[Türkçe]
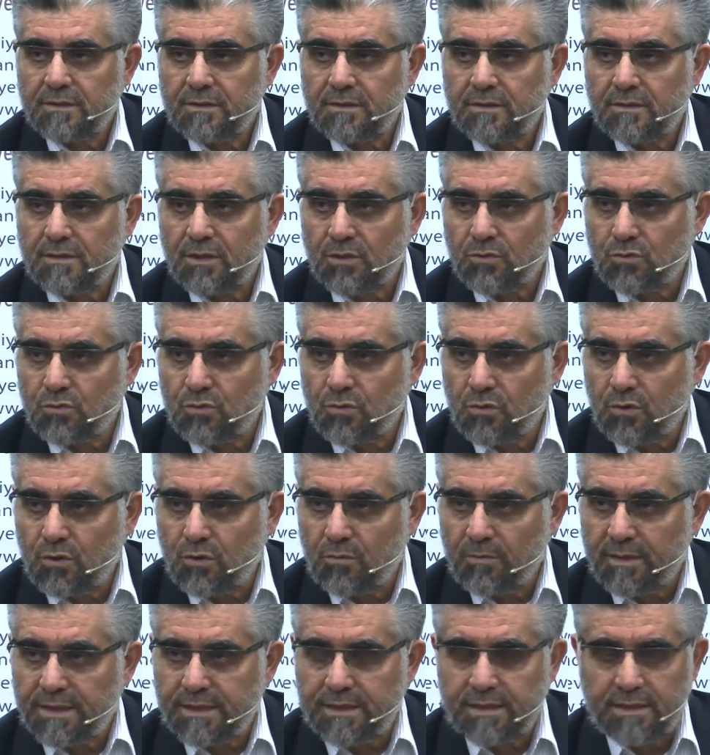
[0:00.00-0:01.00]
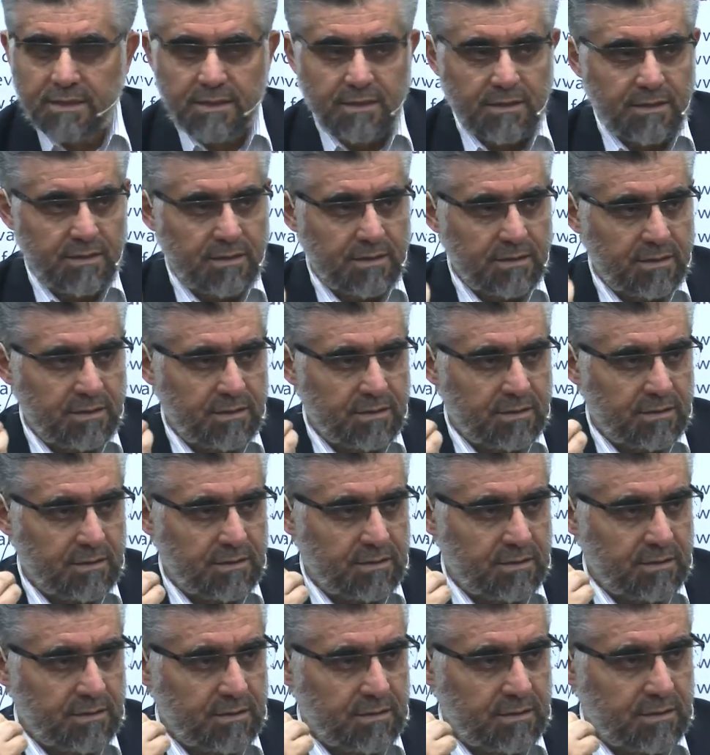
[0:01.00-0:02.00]
Rasul olması
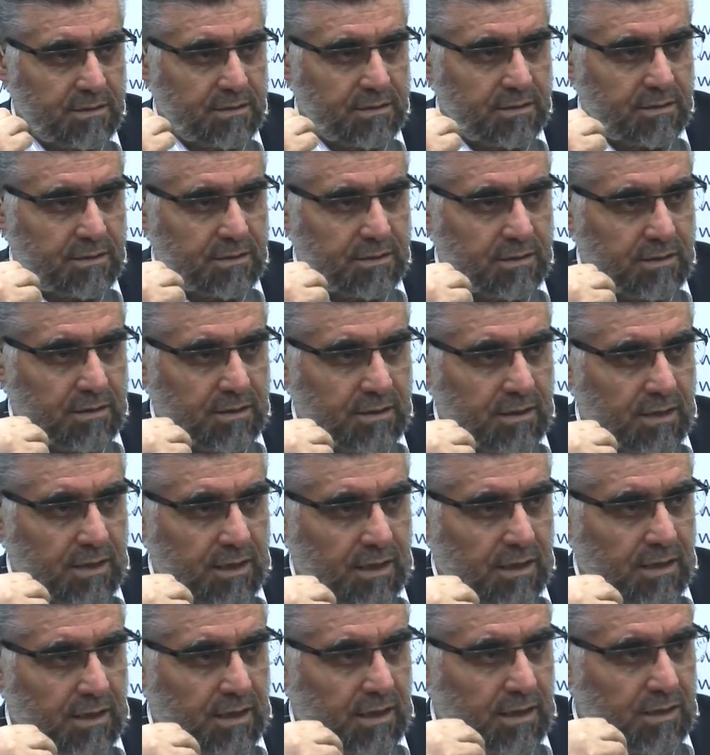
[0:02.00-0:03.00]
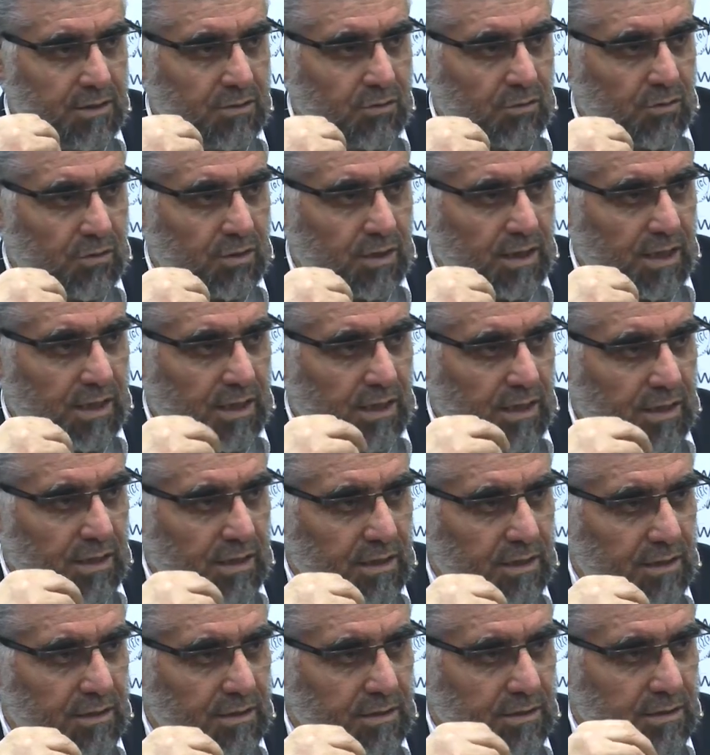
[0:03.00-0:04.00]
Allah'ın ona
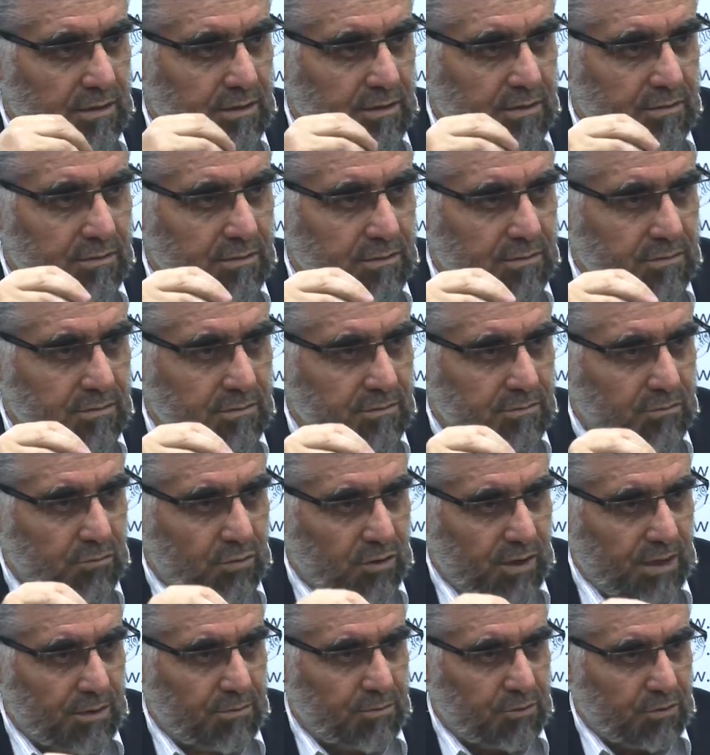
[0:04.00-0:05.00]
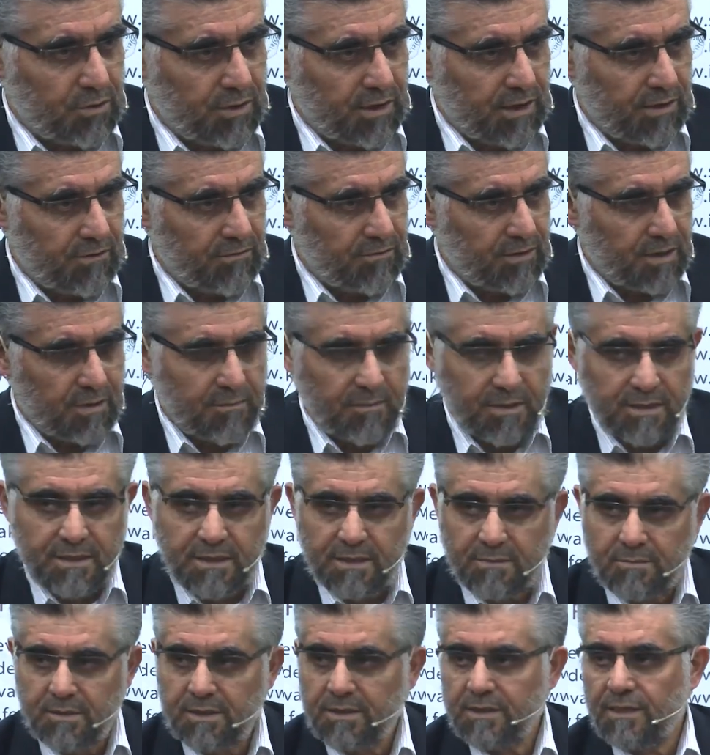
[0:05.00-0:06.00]
böyle bir görev
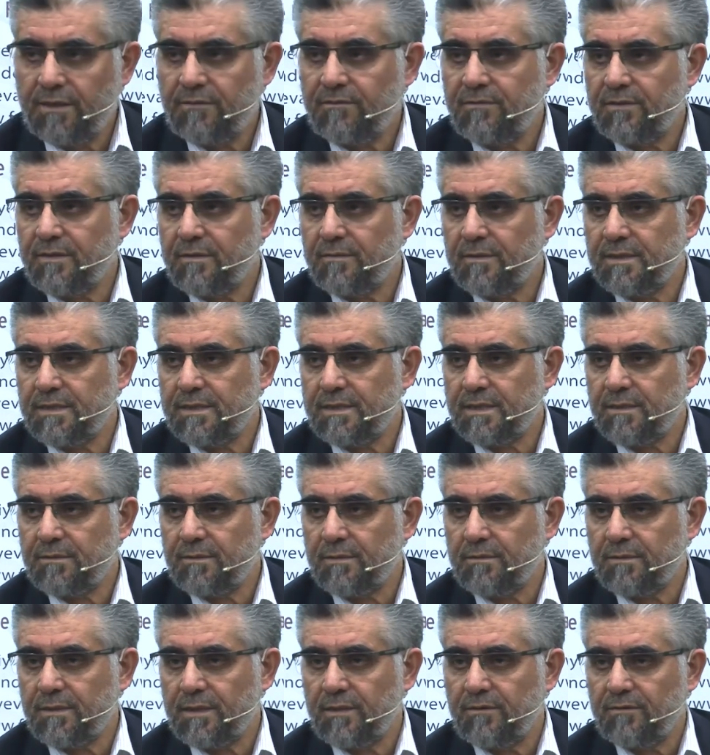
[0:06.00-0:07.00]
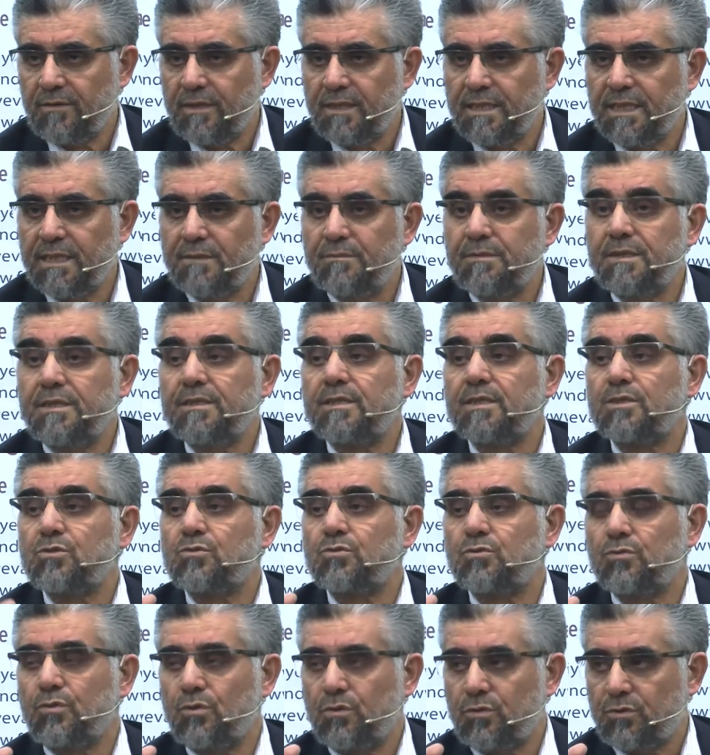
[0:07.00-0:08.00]
vermesi, bir kitap vermesi sebebiyle ve Nebi
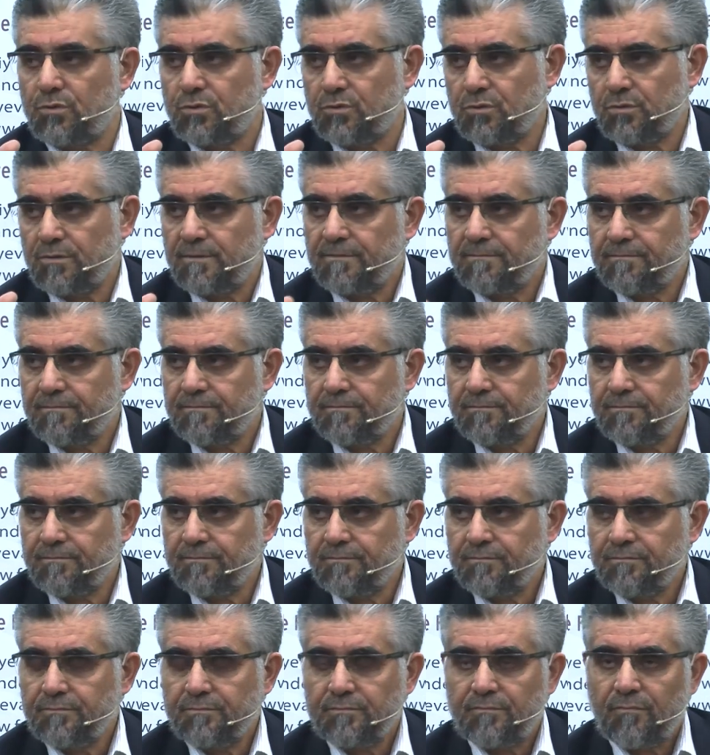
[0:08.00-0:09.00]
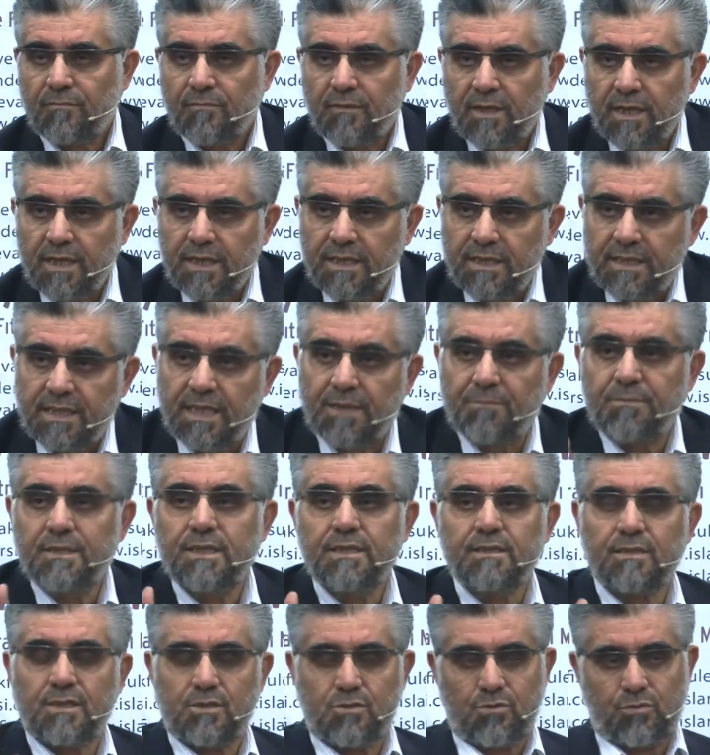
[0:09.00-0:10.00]
Rasul'dür.
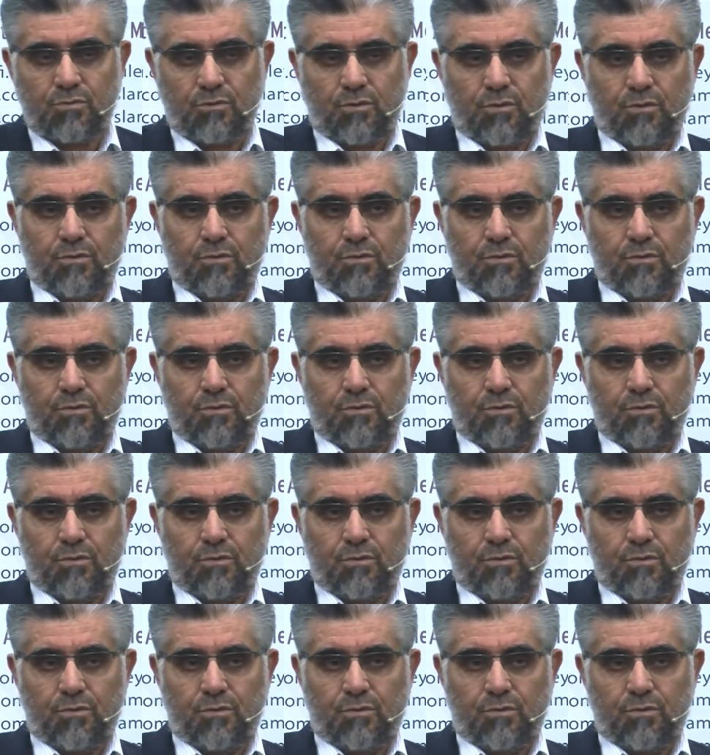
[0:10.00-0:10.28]
Nebi Rasul.